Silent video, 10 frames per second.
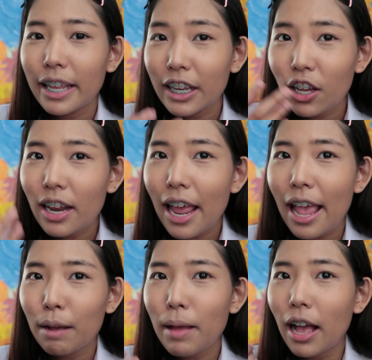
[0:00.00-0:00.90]
ลิ้นก็แด
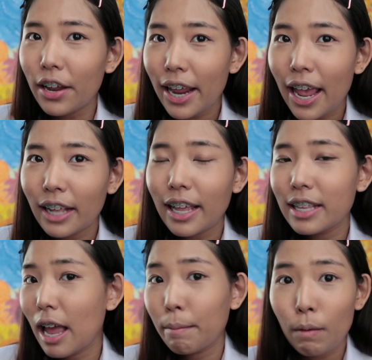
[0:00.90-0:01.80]
งปากก็แดงแต่
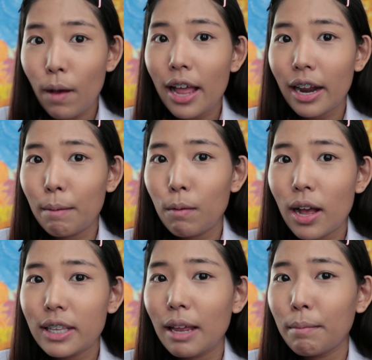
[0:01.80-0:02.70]
อาจารย์ไม่ว่านะคะเพราะ
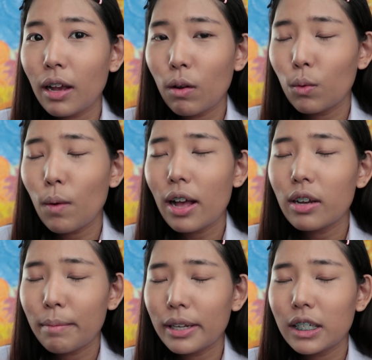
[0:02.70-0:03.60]
อาจารย์เหมือนเขารู้ว่า
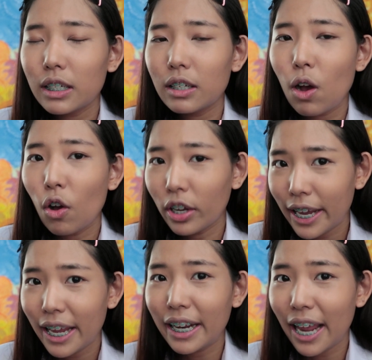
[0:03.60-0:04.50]
มันคือของ
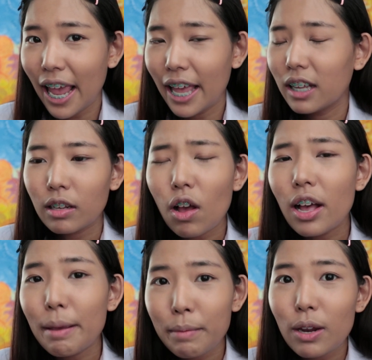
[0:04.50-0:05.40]
กินไงก็
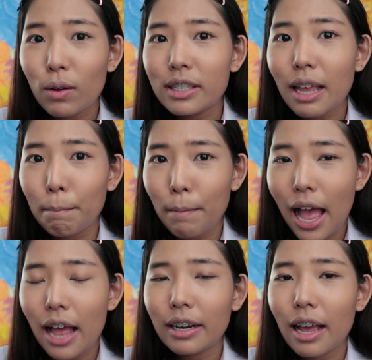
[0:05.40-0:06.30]
เคยมีโดนจับ
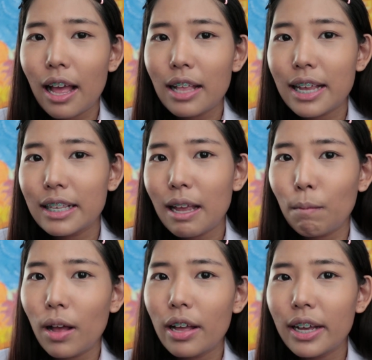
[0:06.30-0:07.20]
บ้างนะคะอาจารย์จั
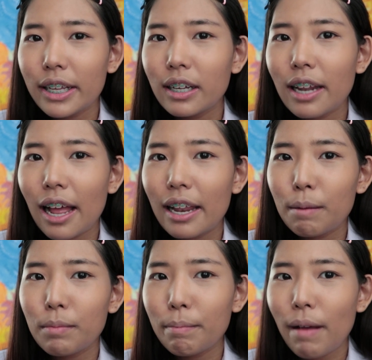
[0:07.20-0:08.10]
บว่าเฮ้ยเธอทา
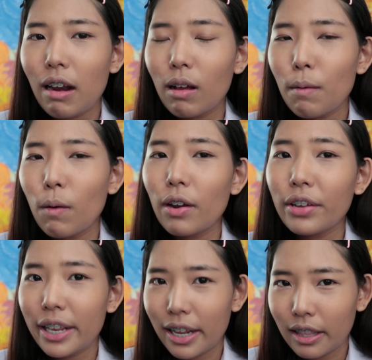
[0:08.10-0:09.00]
ลิปหรือเปล่าเราก็บอกว่าเรา
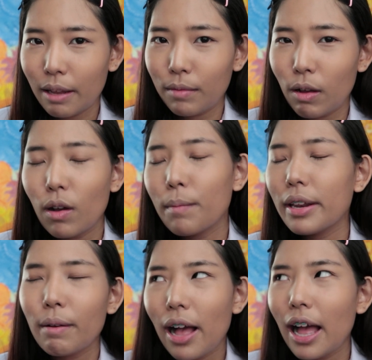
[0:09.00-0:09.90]
กินไอติมเขาก็
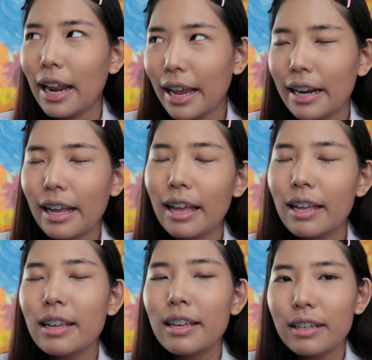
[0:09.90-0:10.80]
ไม่ได้ว่าอะไรนะคะ
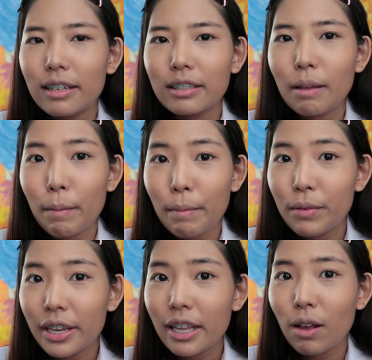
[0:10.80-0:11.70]
แต่มันเป็น
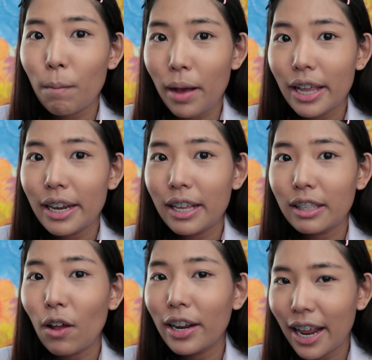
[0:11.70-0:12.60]
วิธีของไม้ใน
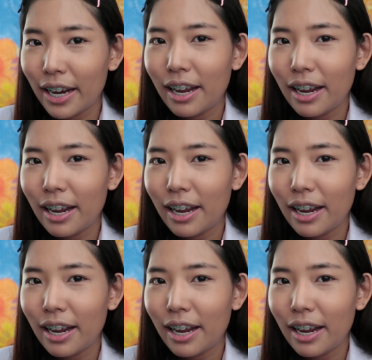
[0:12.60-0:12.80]
ตอนนั้